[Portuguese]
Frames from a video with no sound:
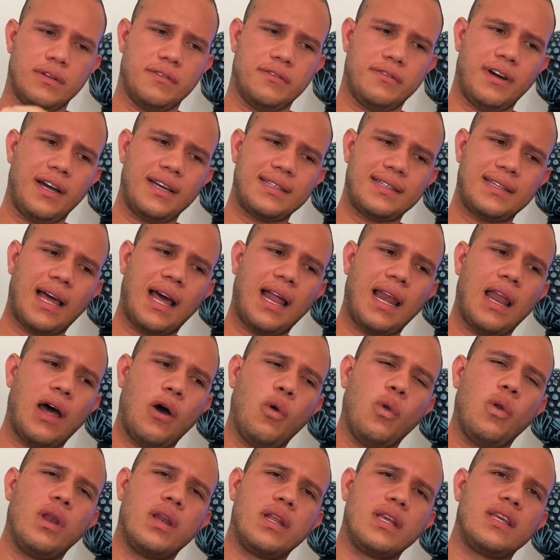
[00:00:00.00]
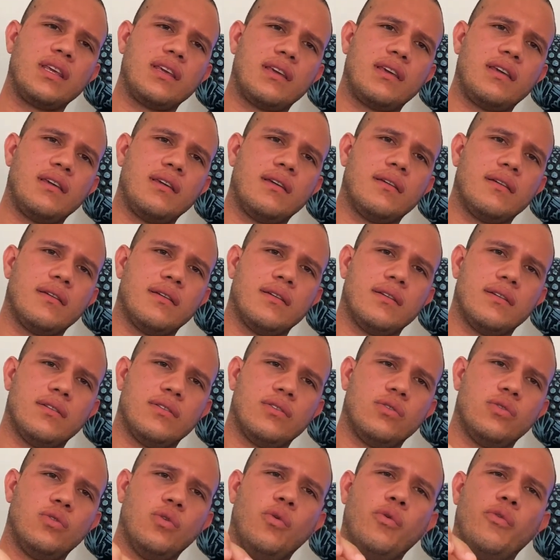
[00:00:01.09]
vai estar tá lá o link
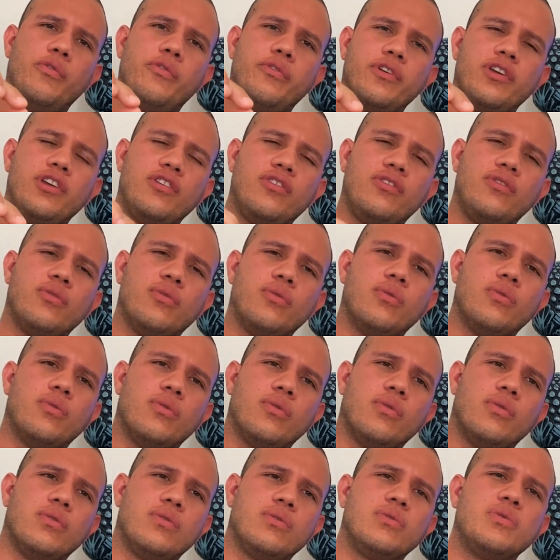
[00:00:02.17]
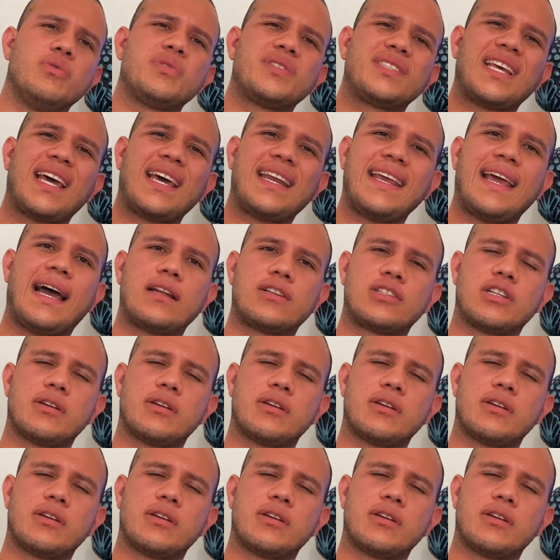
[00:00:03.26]
do vídeo de um seriado